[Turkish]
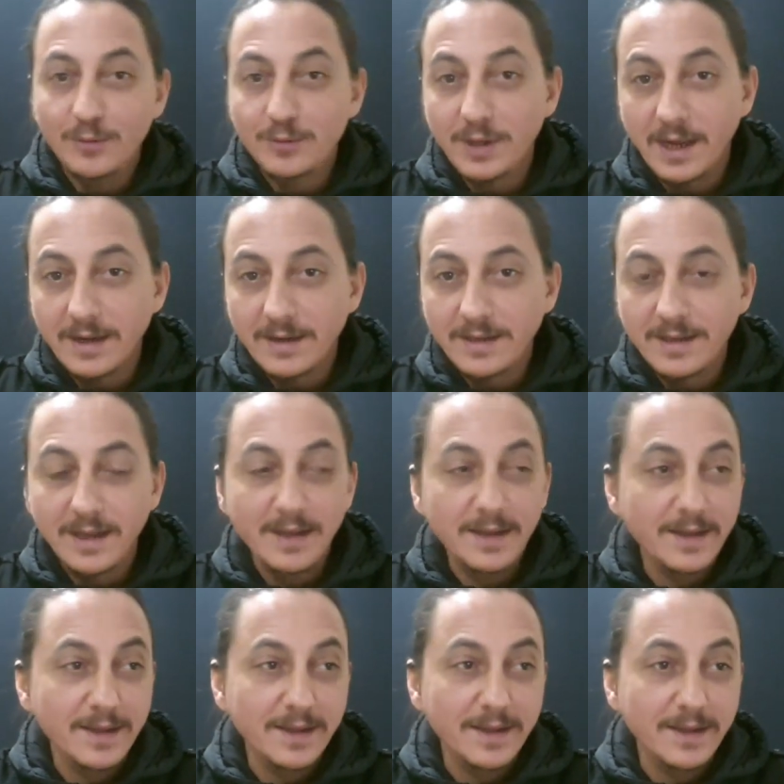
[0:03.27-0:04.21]
Özellikle
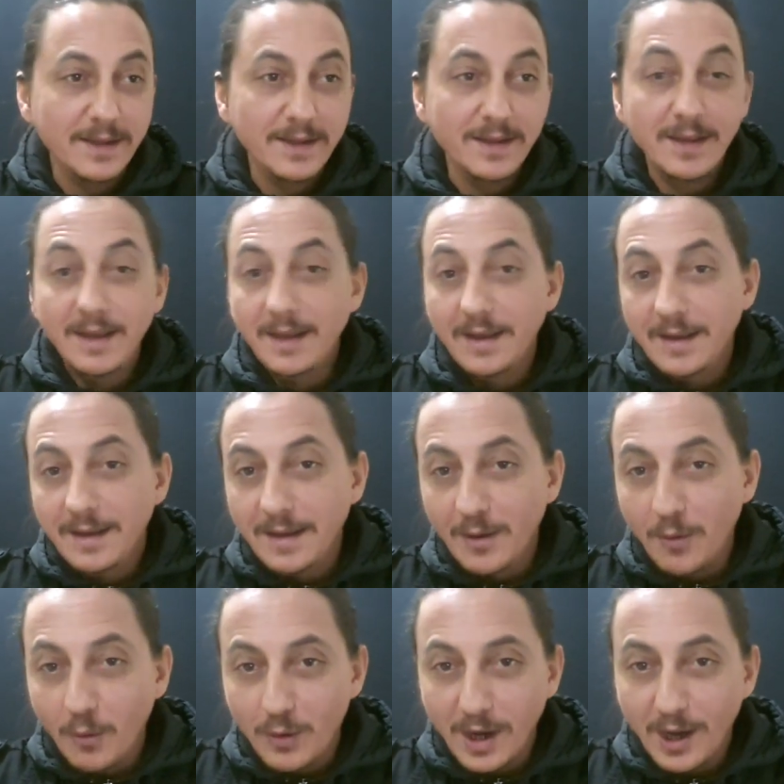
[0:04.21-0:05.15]
e,
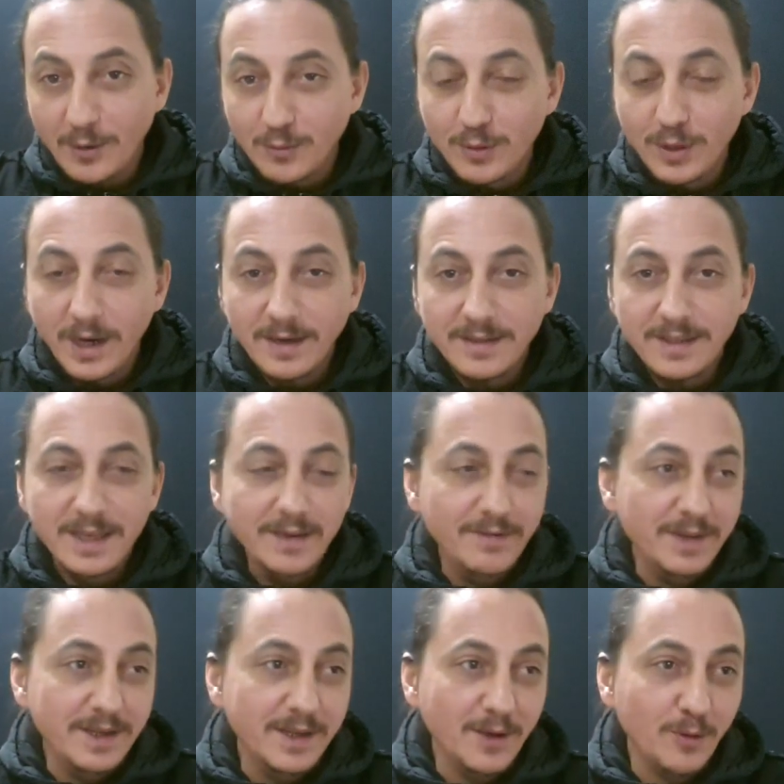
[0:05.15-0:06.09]
Okan Güner
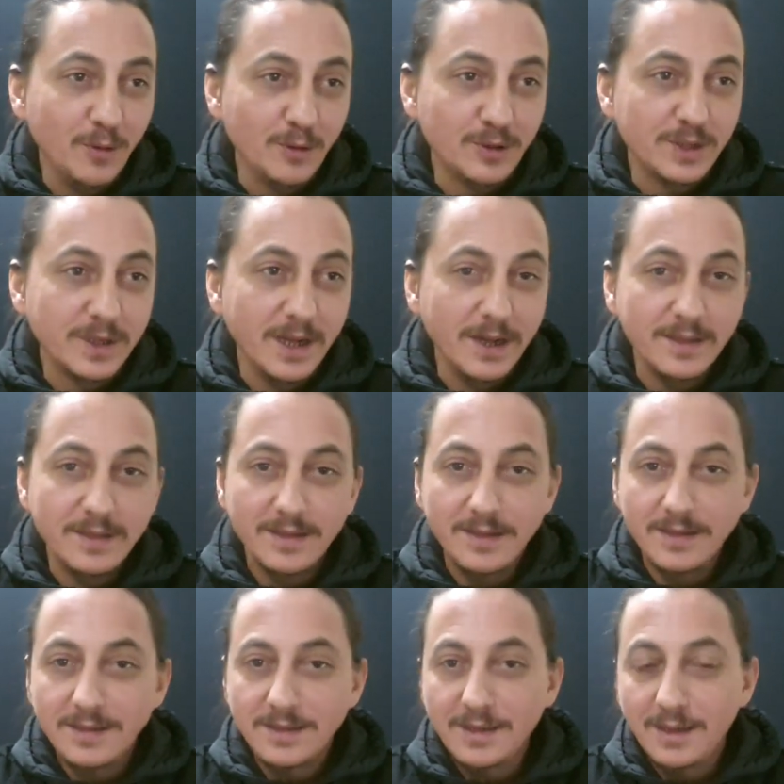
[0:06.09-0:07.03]
TV'ye hoş
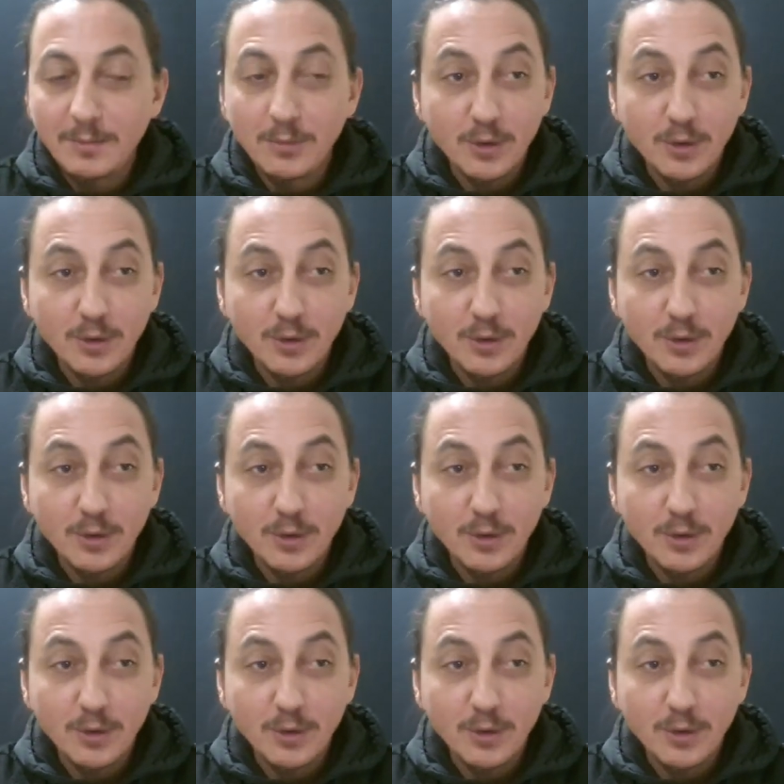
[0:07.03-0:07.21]
geldiniz.